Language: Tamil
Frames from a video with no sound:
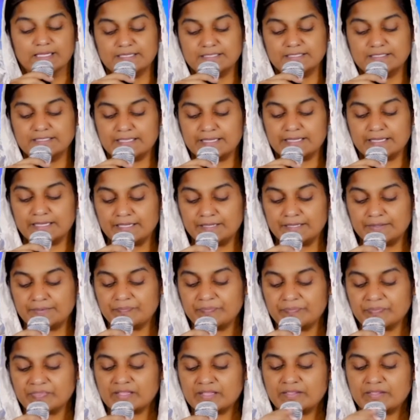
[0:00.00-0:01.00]
இந்த
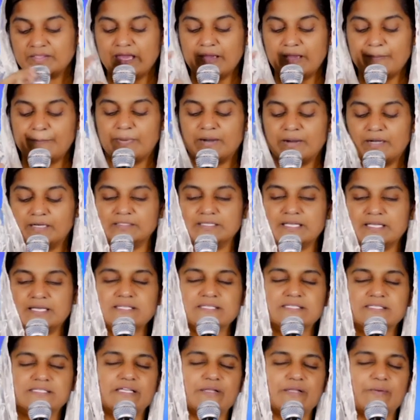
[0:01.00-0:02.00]
நேபாள்
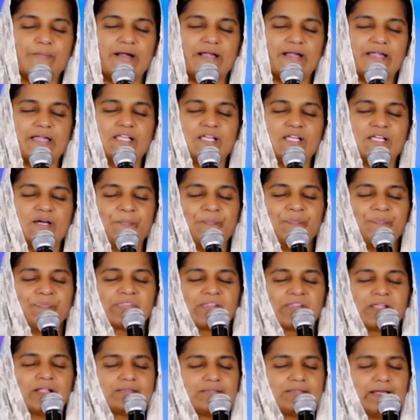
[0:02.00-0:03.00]
தரிசன பயணம்
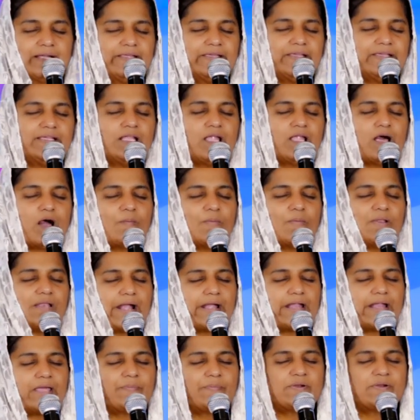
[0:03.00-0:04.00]
தடையில்லாமல்
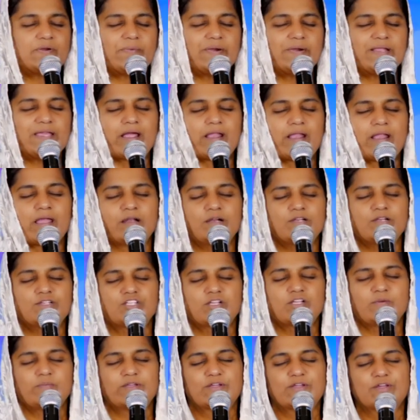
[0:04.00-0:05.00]
நடைபெறும்படியாக நாங்கள்
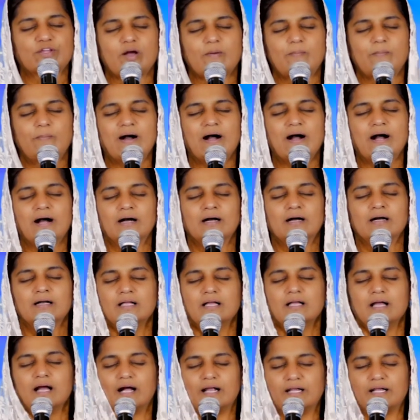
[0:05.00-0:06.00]
ஜெபிக்கிறோப்பா
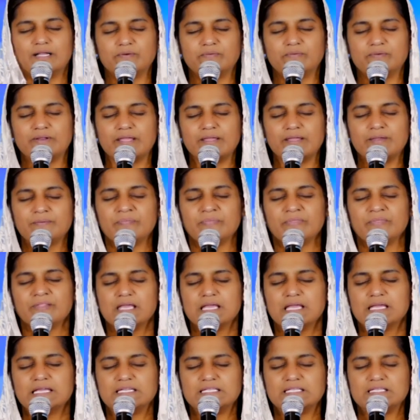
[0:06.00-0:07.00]
ஆண்டவரே
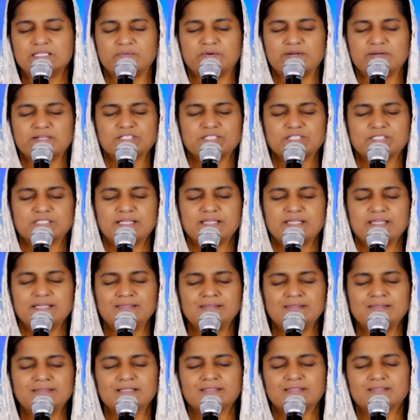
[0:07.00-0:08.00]
இந்த வருஷத்தில்
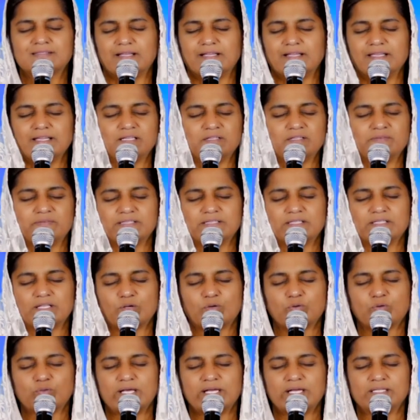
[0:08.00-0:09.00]
எந்த தடைகளும்
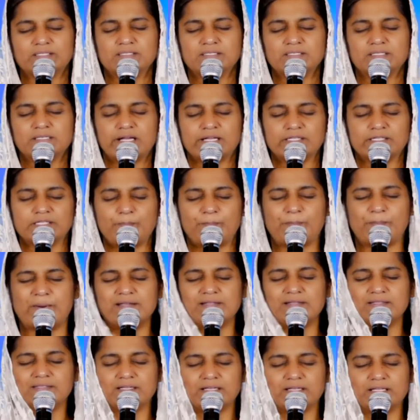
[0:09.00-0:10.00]
வந்துடக்கூடாது அந்த
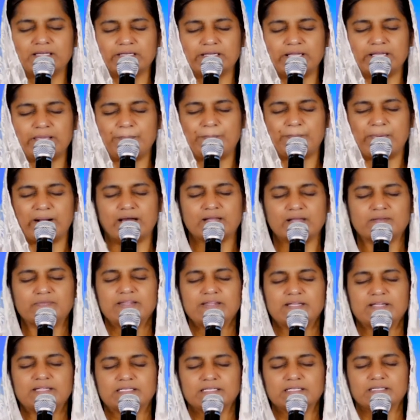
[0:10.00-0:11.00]
பணித்தளங்களை
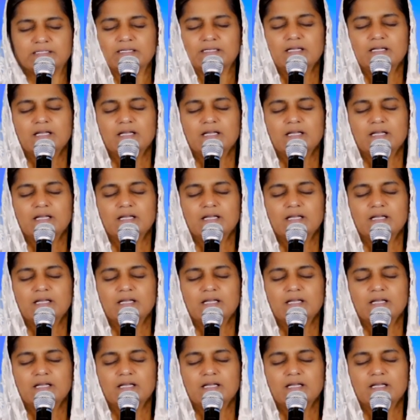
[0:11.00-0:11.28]
பார்வையிட்டு